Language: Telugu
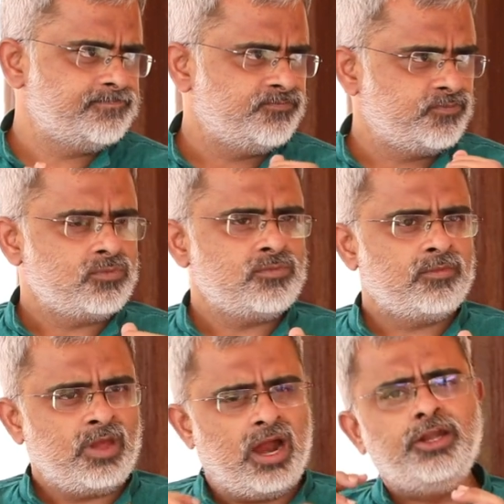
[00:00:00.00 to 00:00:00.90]
ఓకే
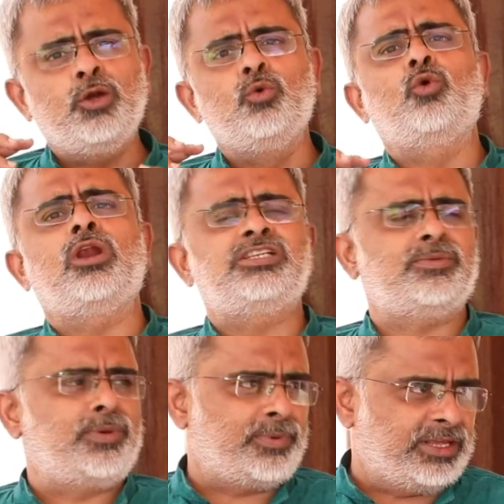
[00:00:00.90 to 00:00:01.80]
అంటే ఇంకోలా
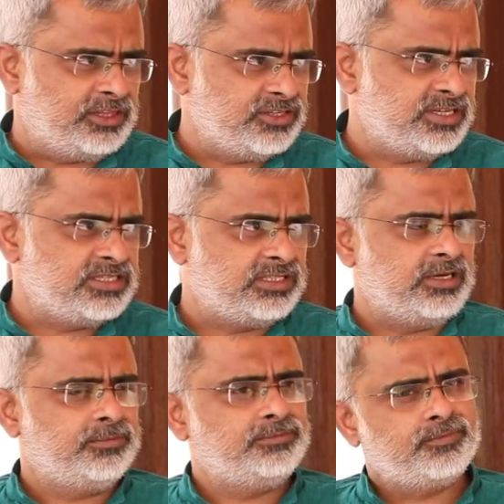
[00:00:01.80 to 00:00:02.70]
చెప్పే ప్రయత్నం చేస్తాను